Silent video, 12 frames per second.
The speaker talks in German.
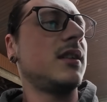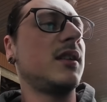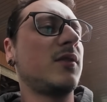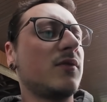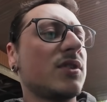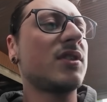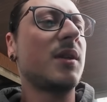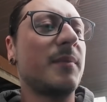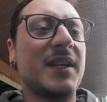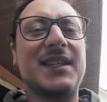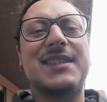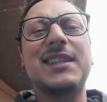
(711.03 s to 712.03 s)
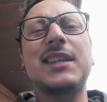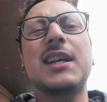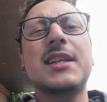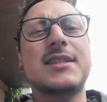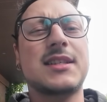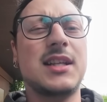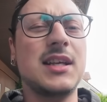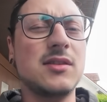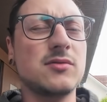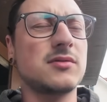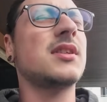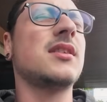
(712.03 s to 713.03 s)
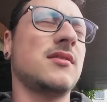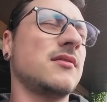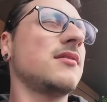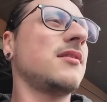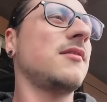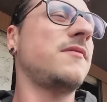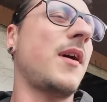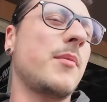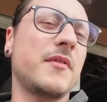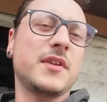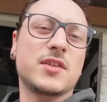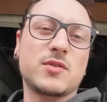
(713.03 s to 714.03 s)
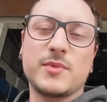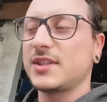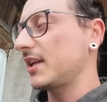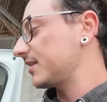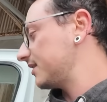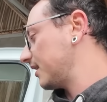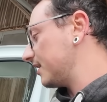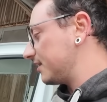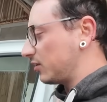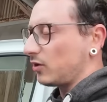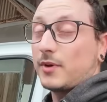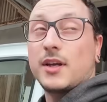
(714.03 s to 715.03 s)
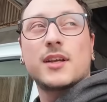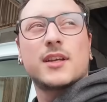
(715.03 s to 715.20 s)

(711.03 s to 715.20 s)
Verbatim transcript: Ich hole schnell meine Sicherheitskleidung und dann fahren wir wieder zu mir 36 rüber.